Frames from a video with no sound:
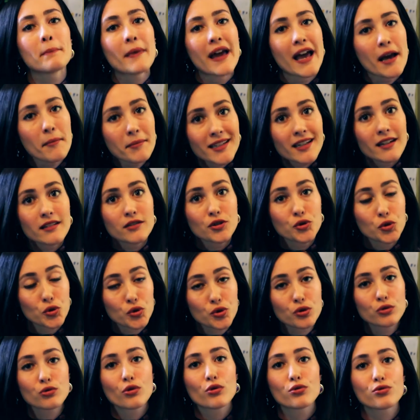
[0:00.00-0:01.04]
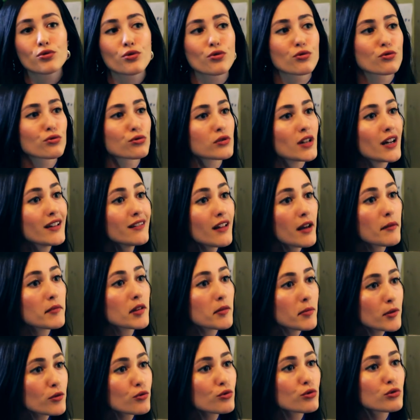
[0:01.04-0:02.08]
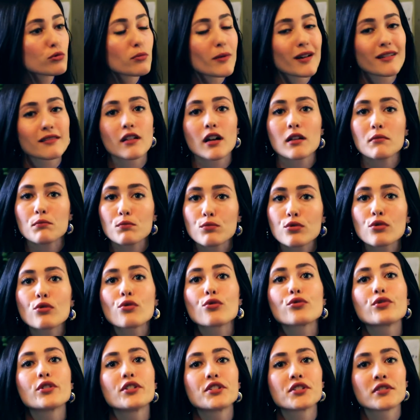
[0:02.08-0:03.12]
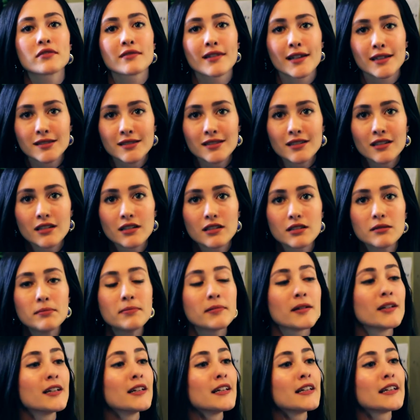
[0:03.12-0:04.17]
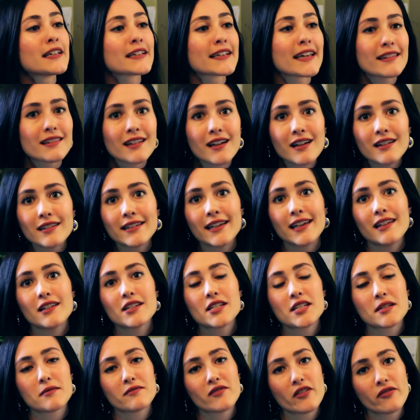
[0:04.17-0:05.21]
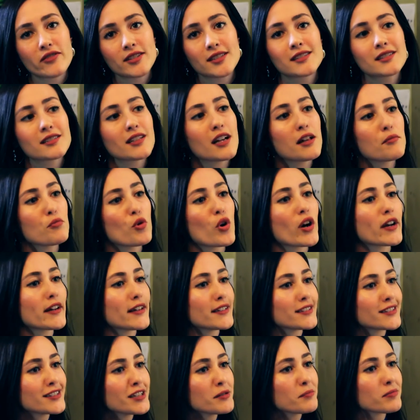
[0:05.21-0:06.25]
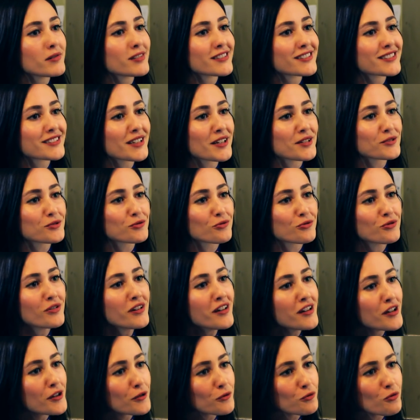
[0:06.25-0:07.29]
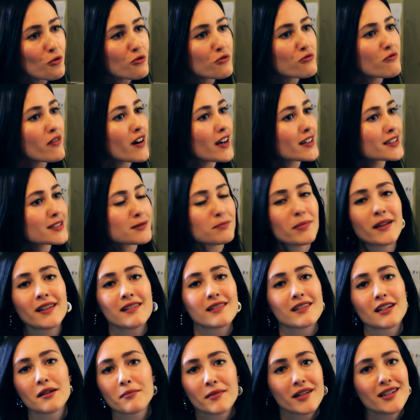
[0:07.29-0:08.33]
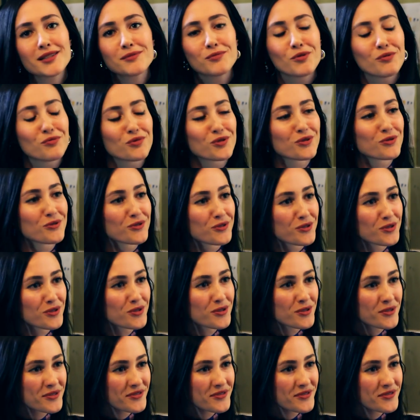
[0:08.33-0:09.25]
hem kendi çocuk doktorunuzdan hem de bir uzmandan bu konu için destek alıp genel gelişim ve fiziksel muayenesi yapıldıktan sonra doğru vakti belirlemeniz mümkündür.